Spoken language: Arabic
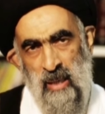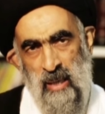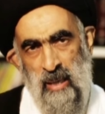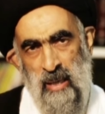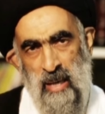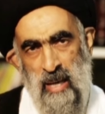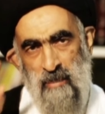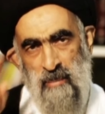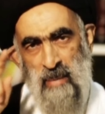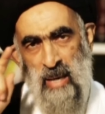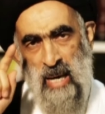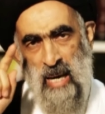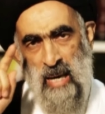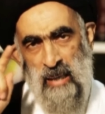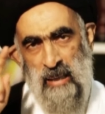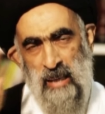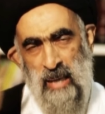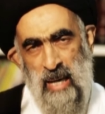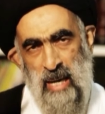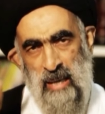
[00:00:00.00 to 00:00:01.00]
لما
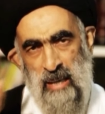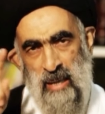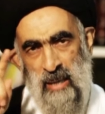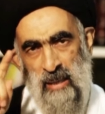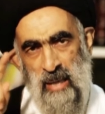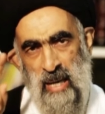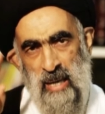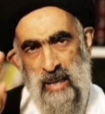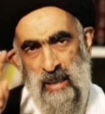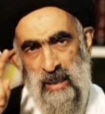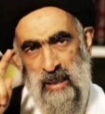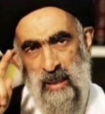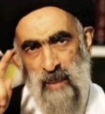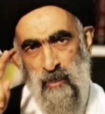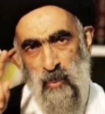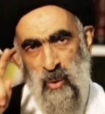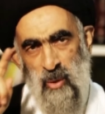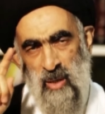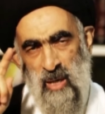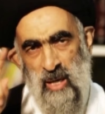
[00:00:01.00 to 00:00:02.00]
كان ذلك
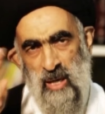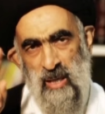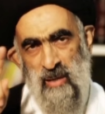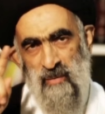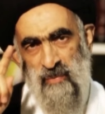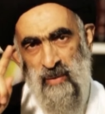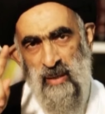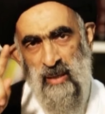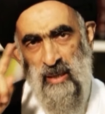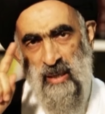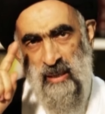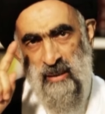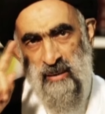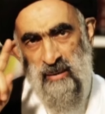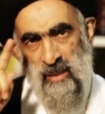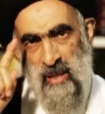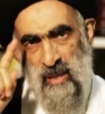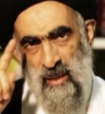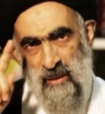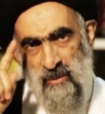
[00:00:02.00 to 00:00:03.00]
مخالفا
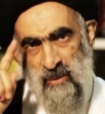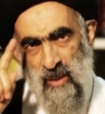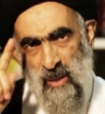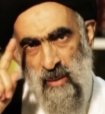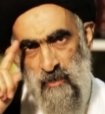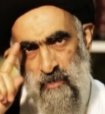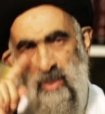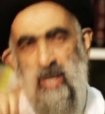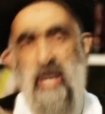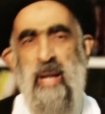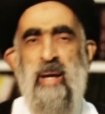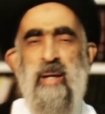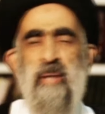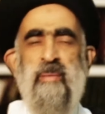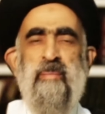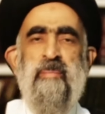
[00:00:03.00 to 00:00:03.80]
لعدالة ربنا